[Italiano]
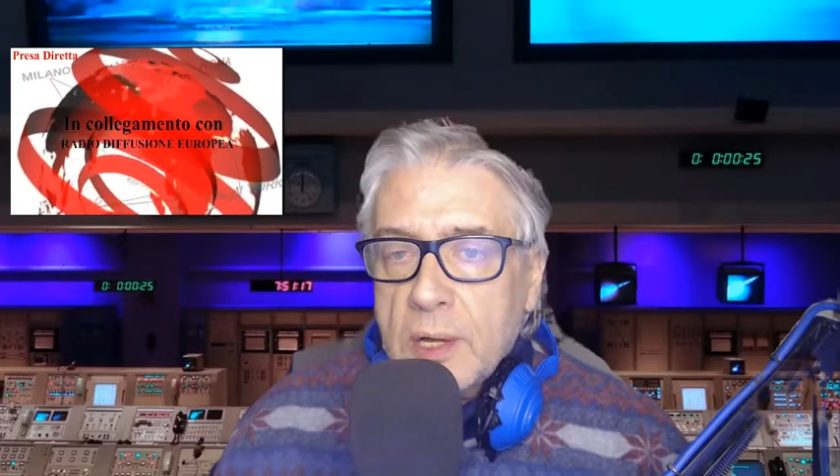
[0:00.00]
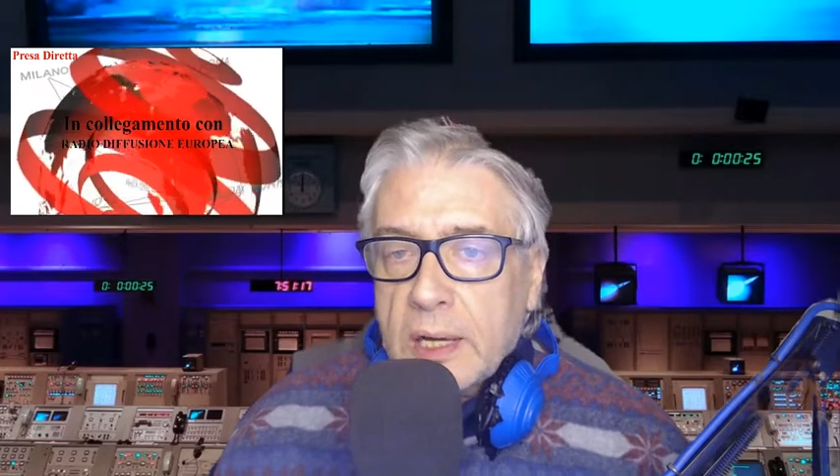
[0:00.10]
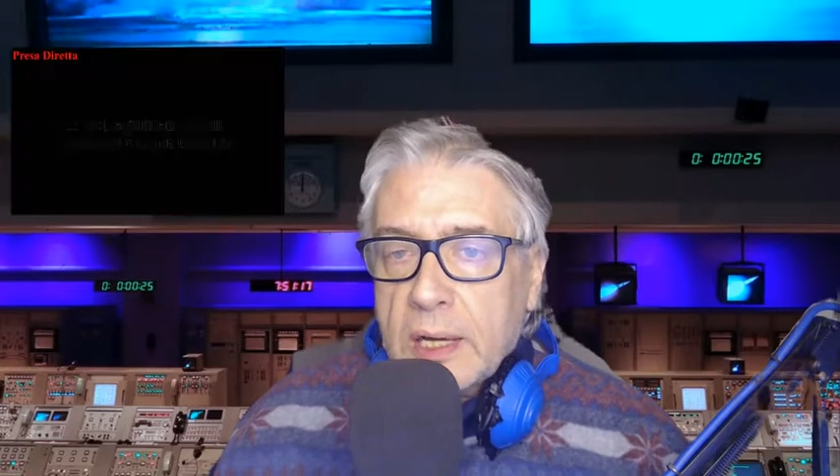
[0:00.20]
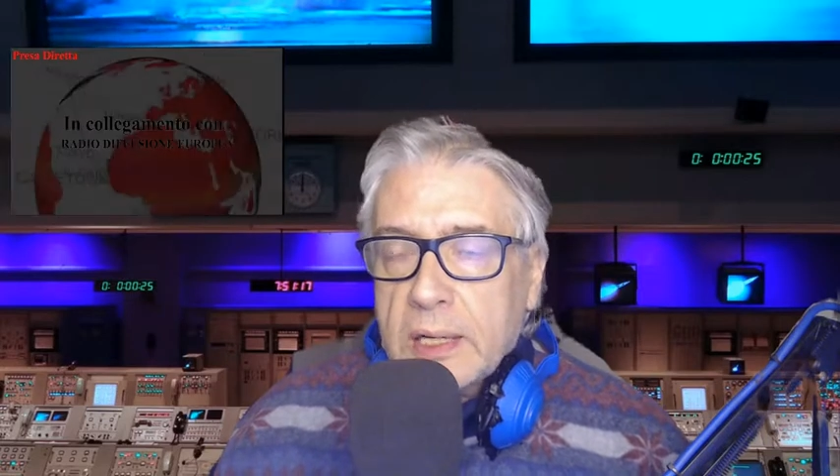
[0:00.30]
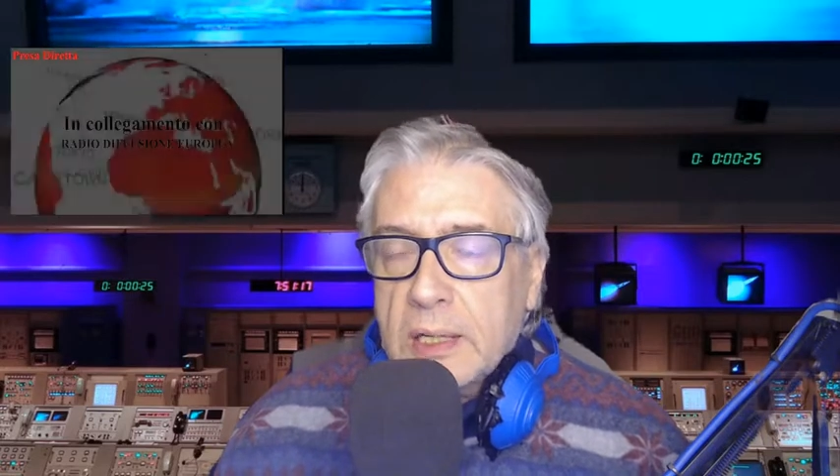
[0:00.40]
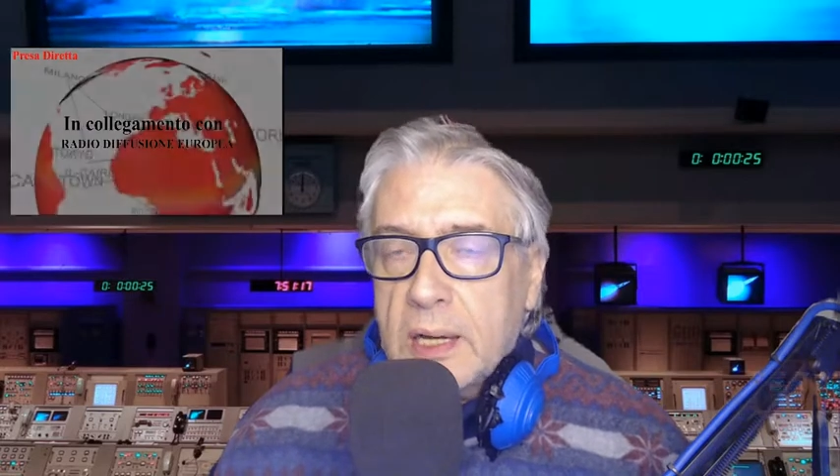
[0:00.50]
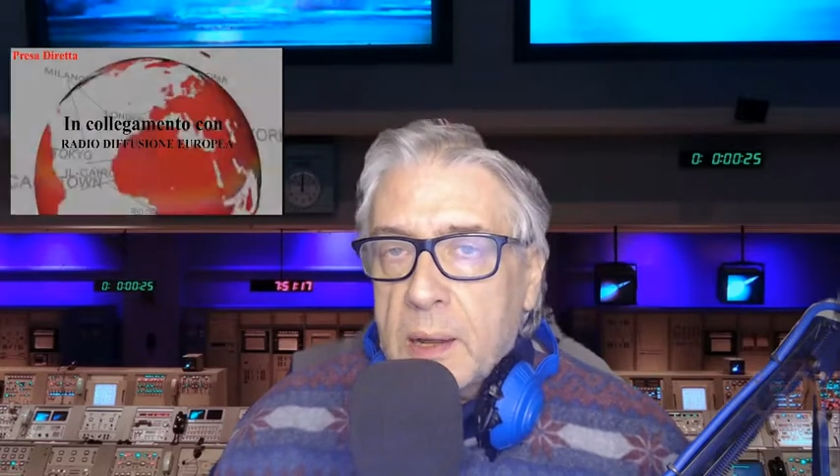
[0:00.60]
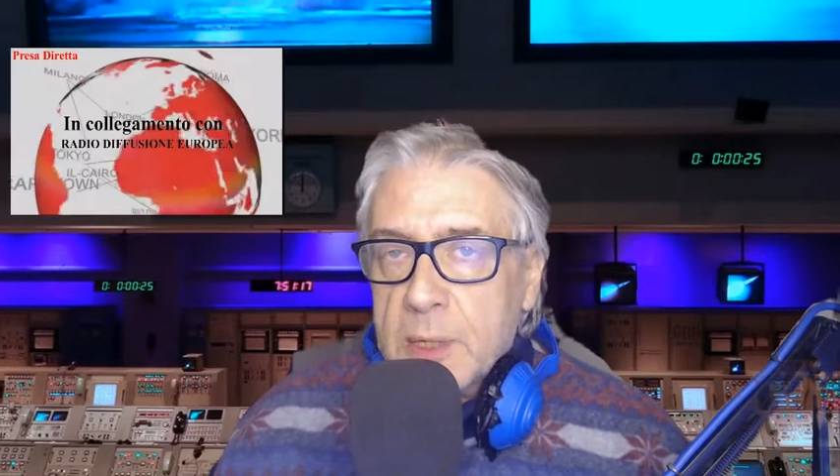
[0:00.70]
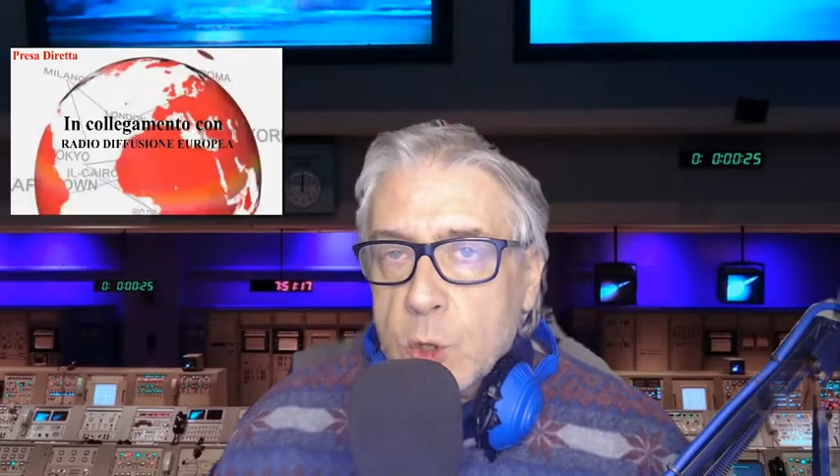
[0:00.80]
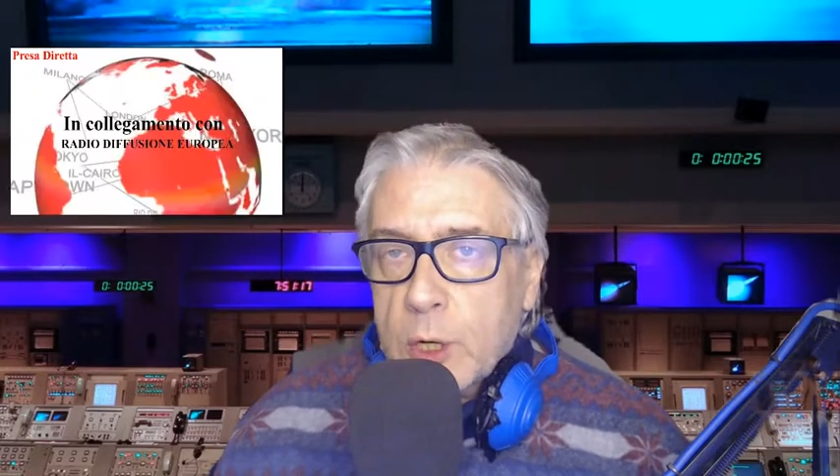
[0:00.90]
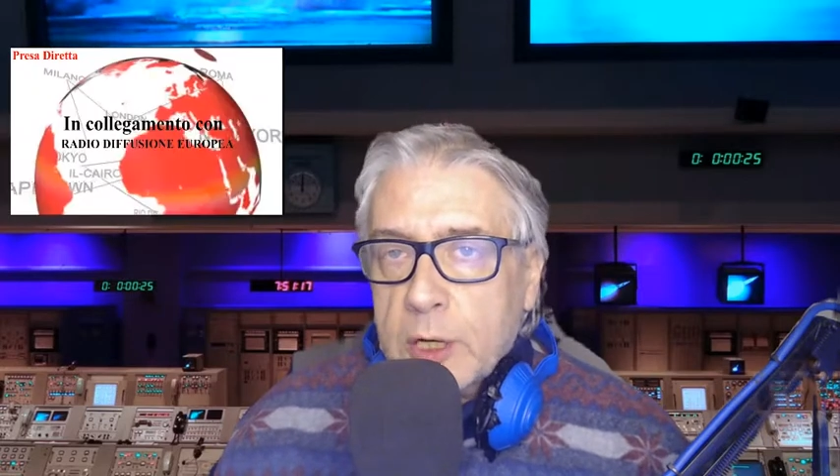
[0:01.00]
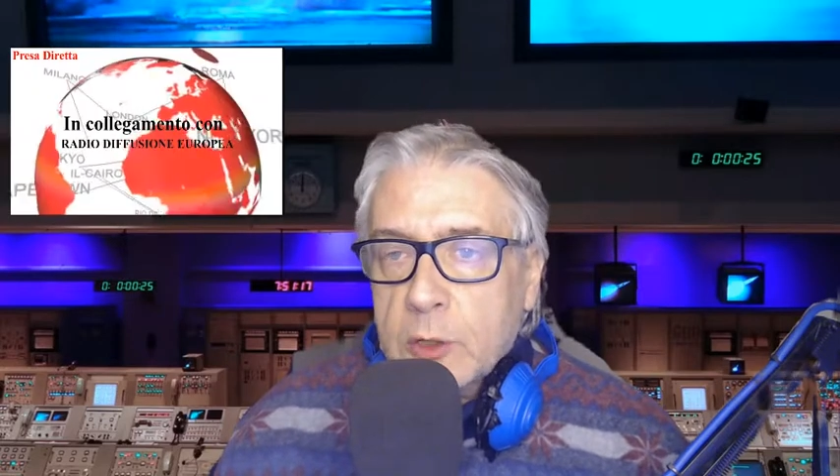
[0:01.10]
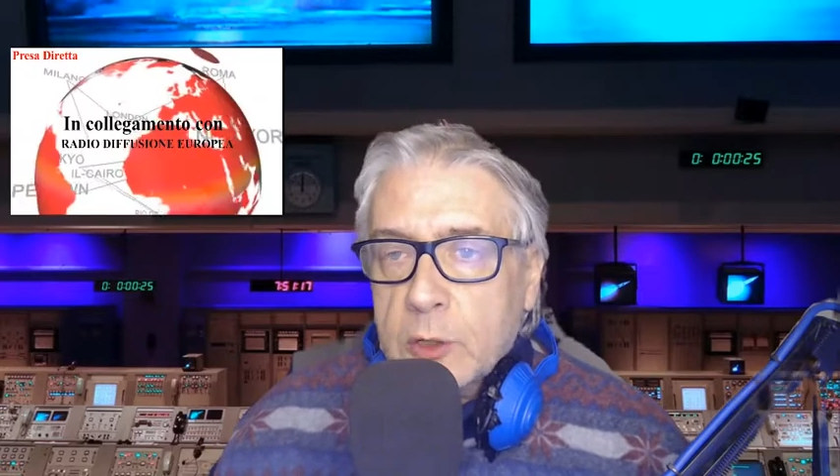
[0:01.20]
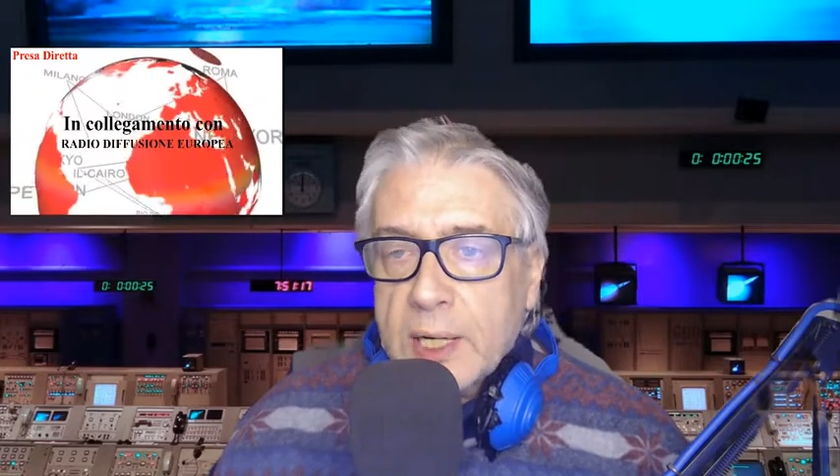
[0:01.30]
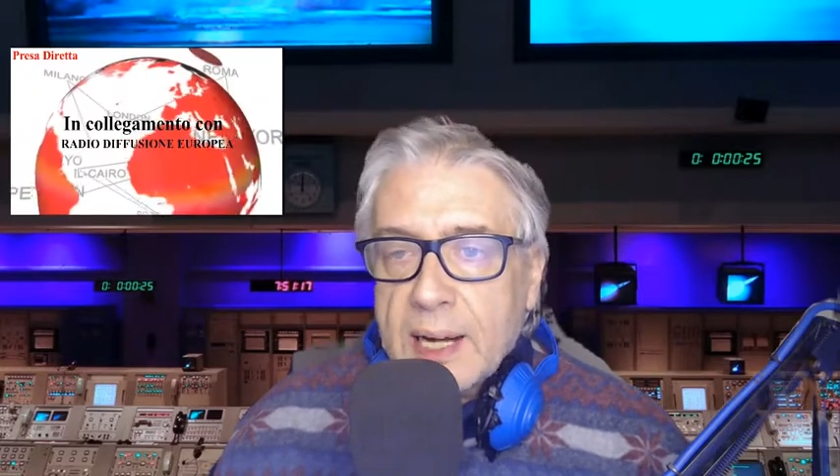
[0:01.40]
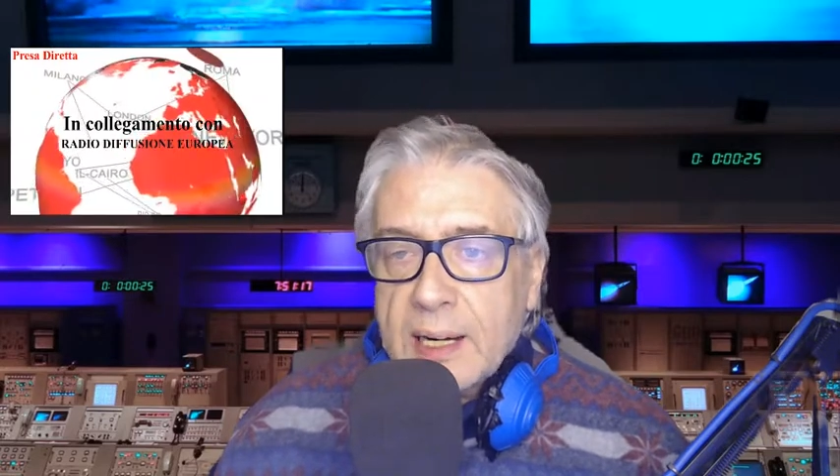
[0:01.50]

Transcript: il maggiore generale